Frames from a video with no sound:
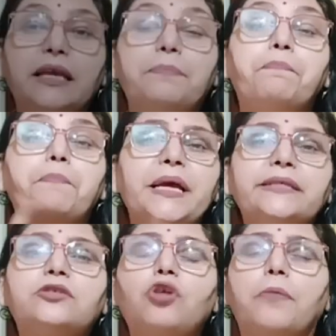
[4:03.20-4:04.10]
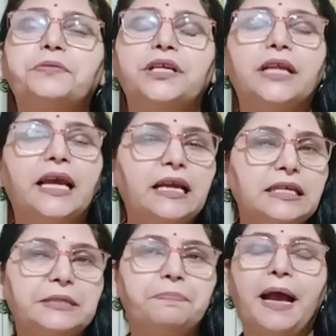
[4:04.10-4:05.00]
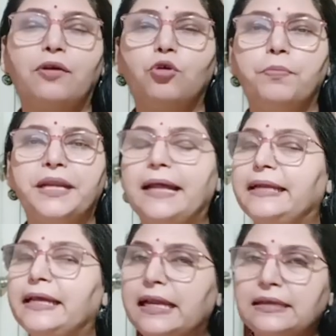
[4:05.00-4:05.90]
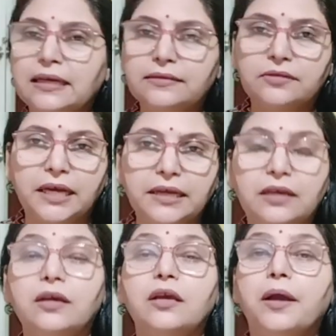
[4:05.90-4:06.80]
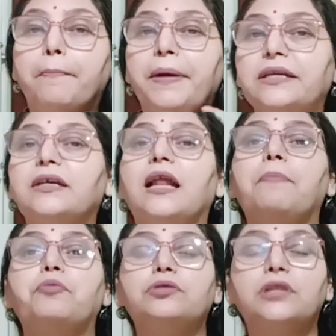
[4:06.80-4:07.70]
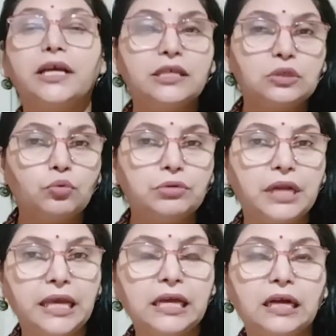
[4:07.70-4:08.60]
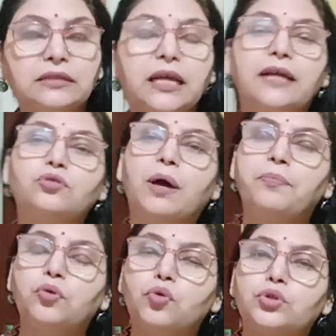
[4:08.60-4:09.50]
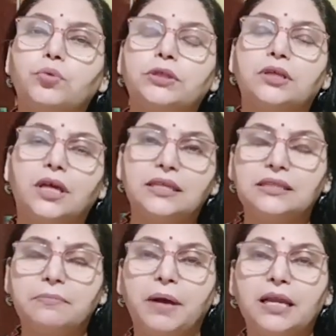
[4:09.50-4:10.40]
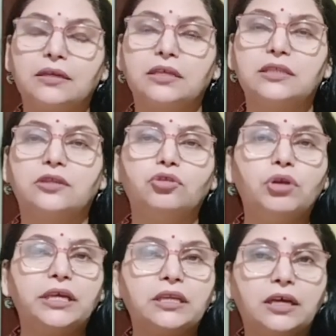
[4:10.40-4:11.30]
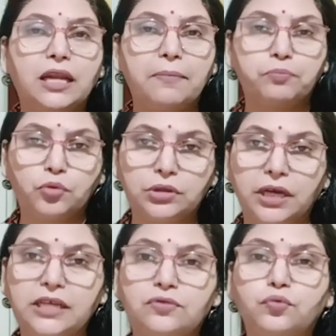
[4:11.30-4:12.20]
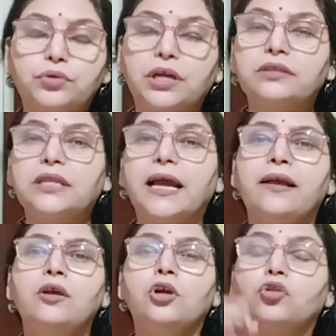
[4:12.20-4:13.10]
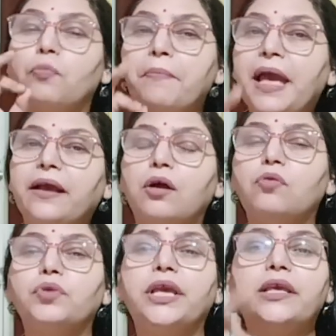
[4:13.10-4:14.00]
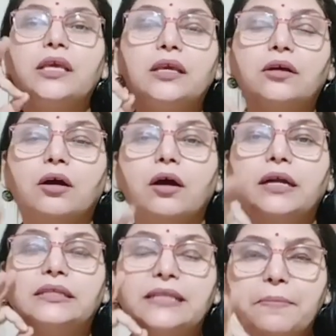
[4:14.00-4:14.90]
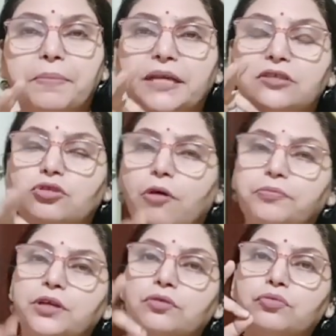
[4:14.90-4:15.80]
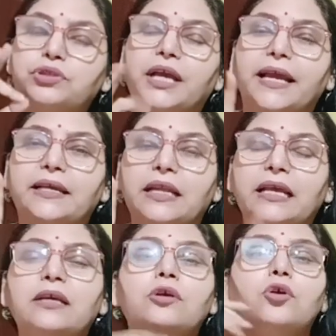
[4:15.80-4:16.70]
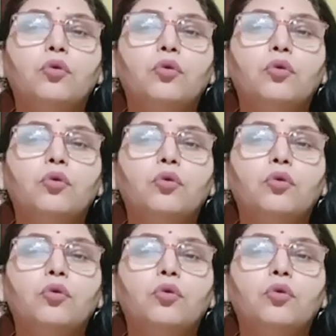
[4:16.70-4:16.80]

दही बेस्ट ऑप्शन है इस पैक को बनाने के लिए दही बट अगर आपको दही सूट नहीं करता है तो आप रोज वाटर का इस्तेमाल कर सकते हो लेकिन अगर आपको दही सूट करता है तो मैं कहूंगी कि कर्ड से बेस्ट ऑप्शन कुछ है ही नहीं